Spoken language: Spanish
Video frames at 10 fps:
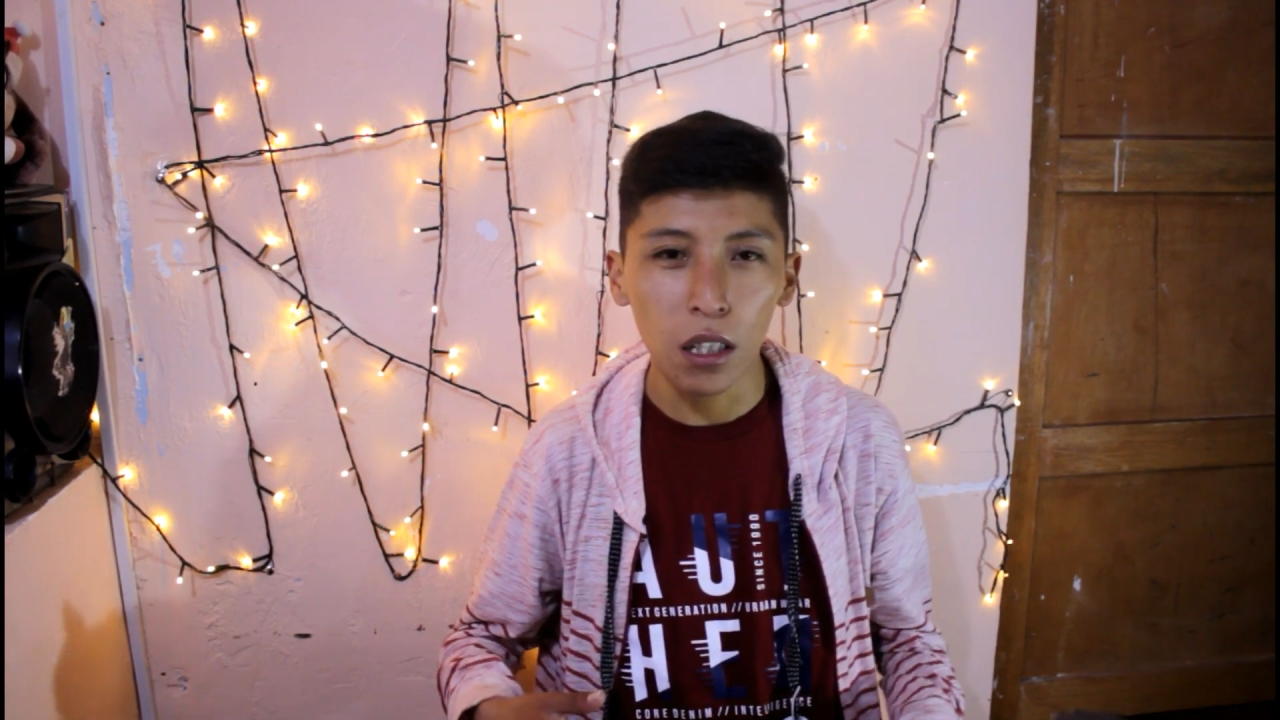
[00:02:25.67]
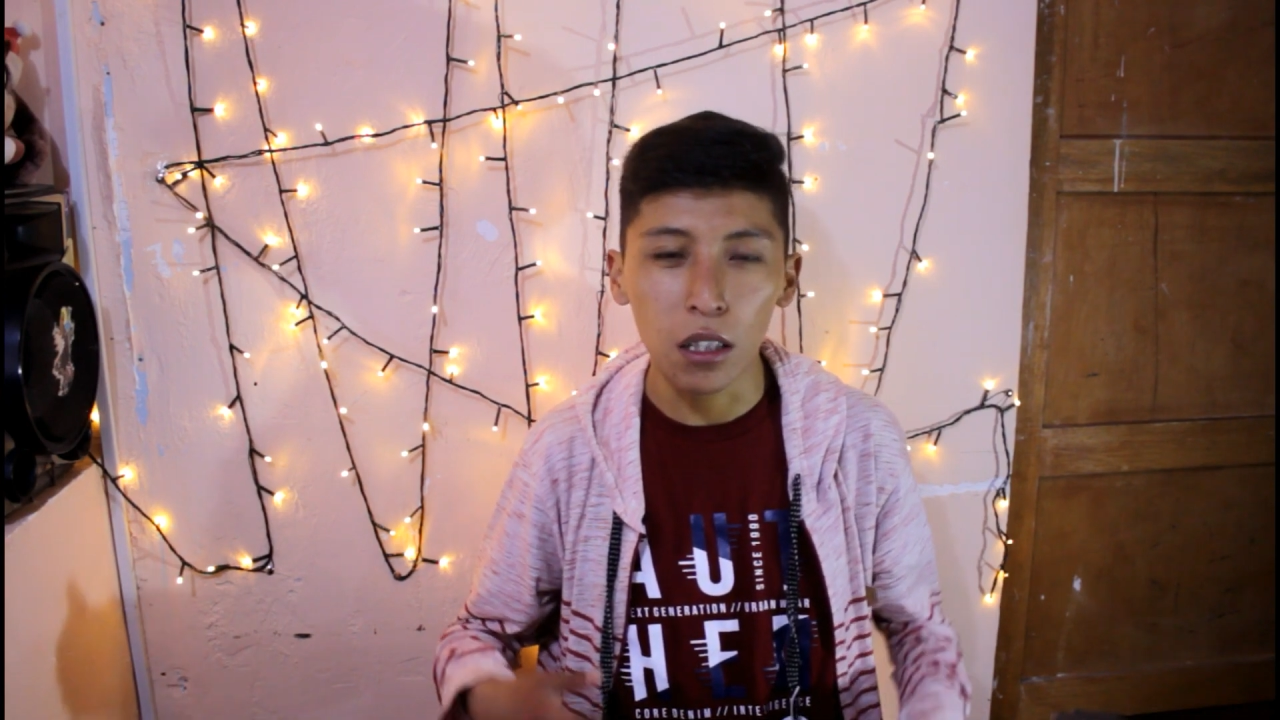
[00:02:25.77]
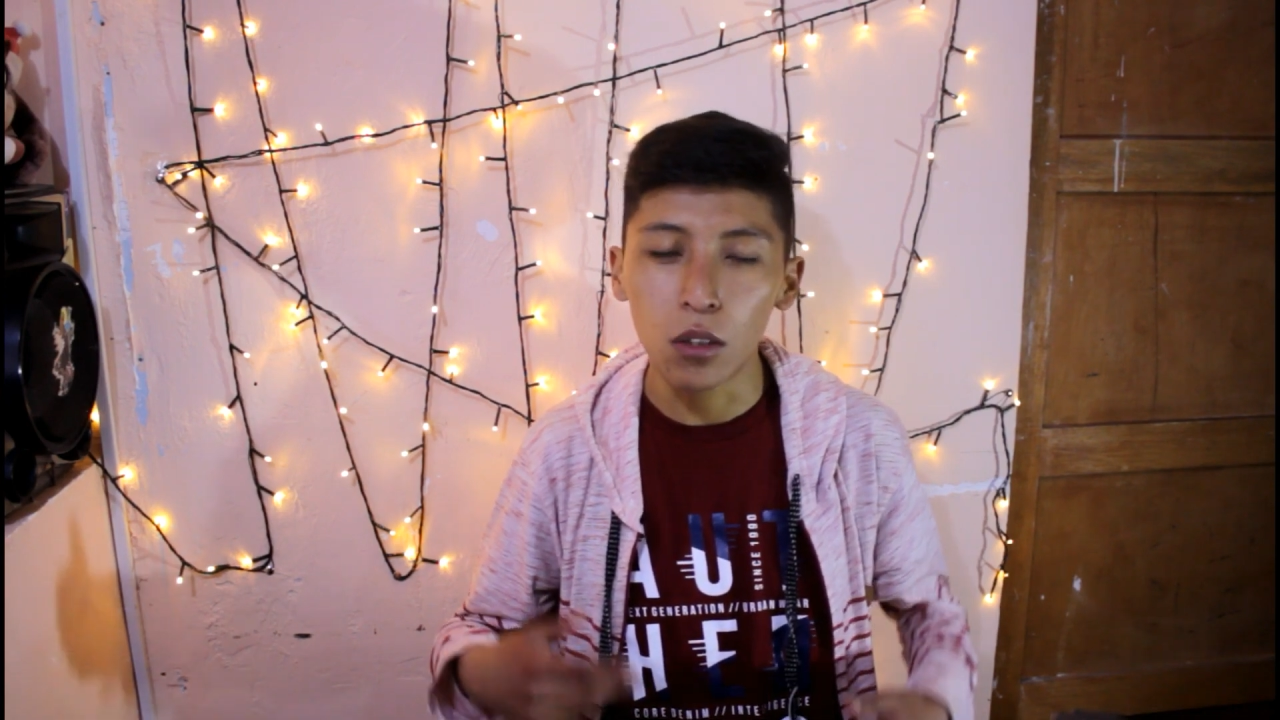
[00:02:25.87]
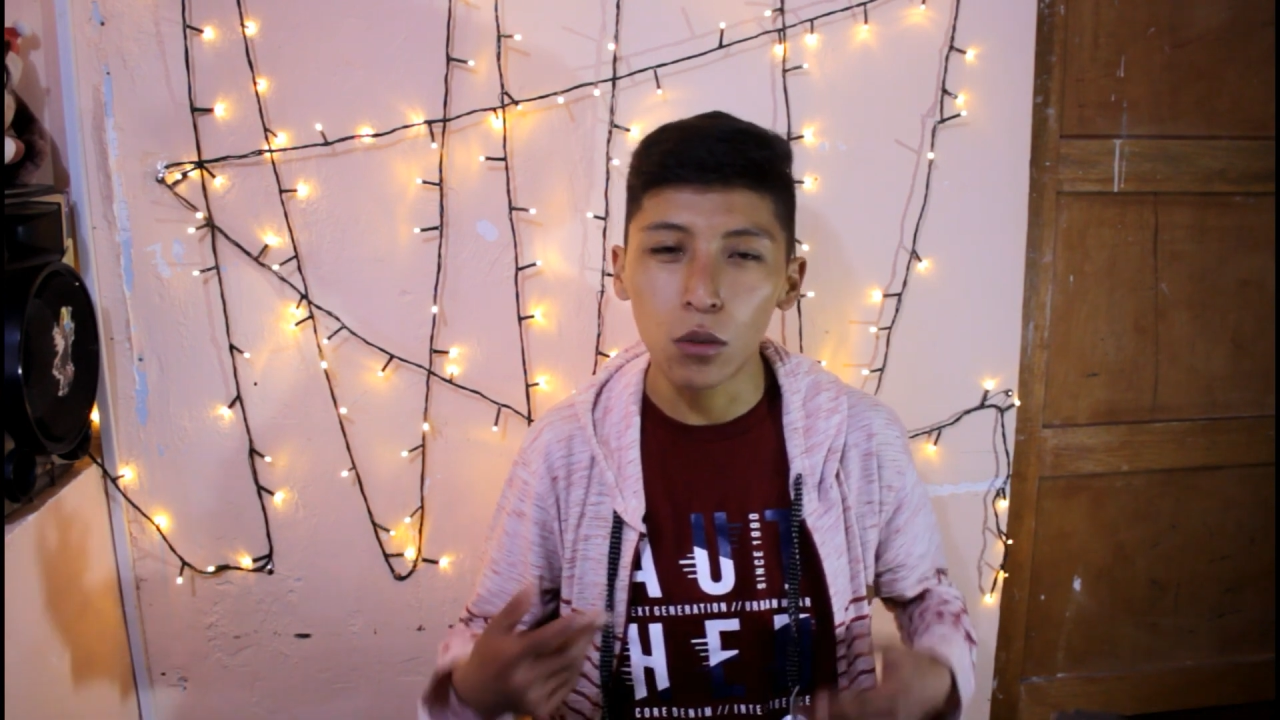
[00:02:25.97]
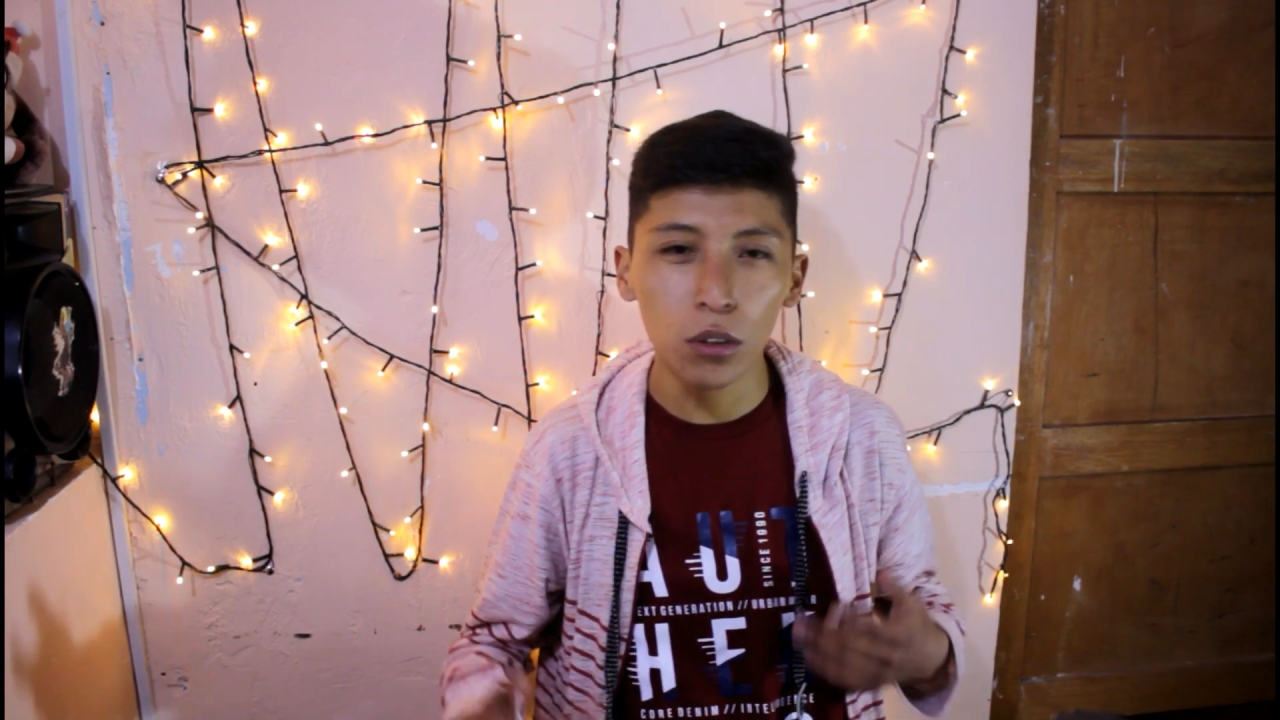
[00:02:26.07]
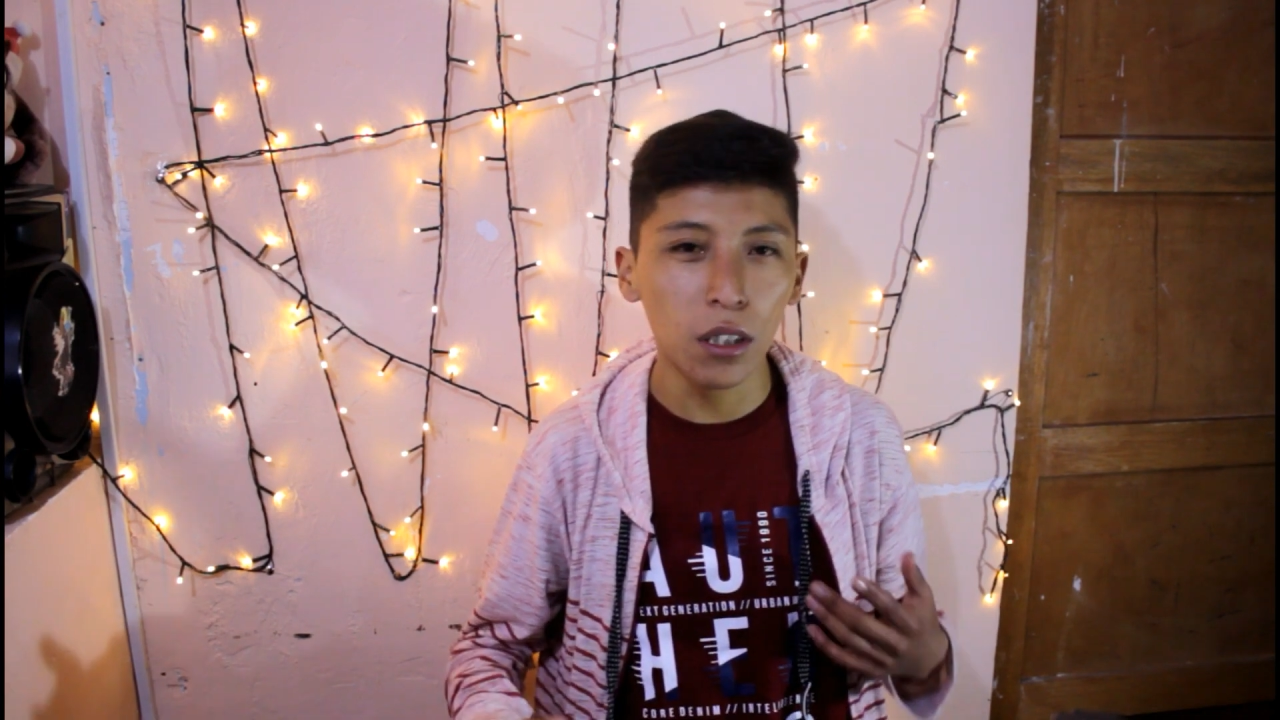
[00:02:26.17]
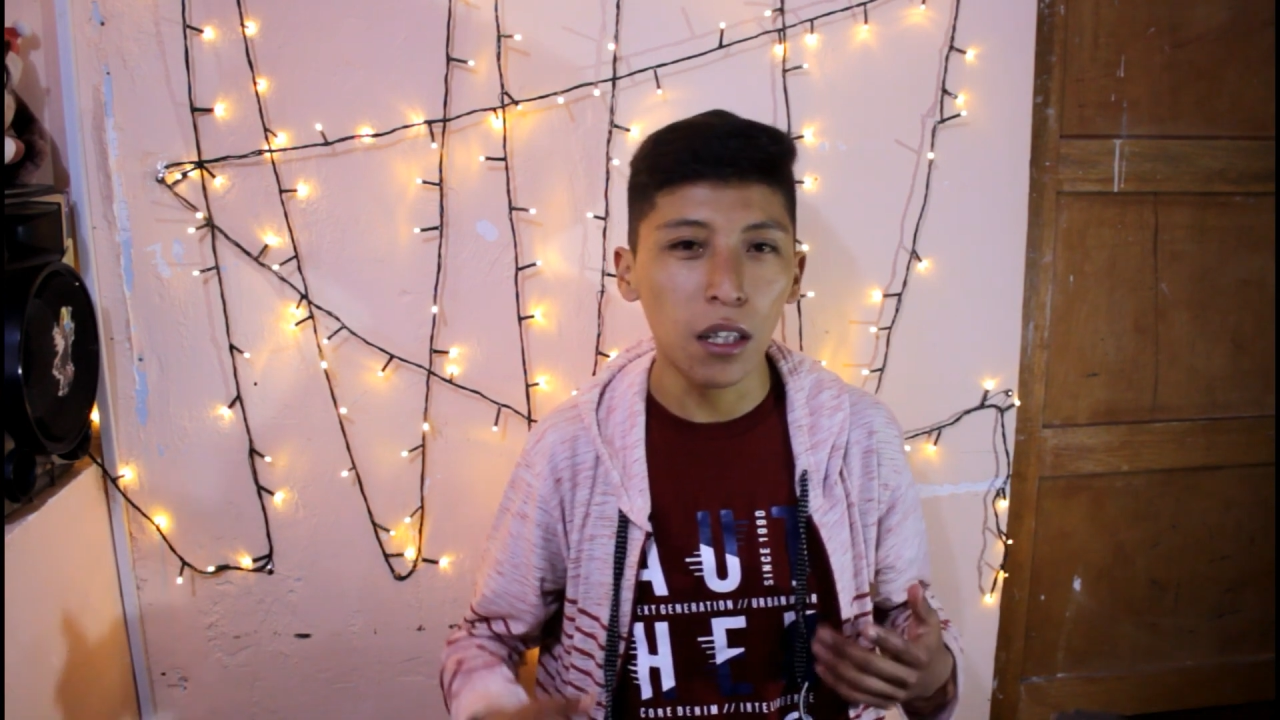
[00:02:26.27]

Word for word: a la industria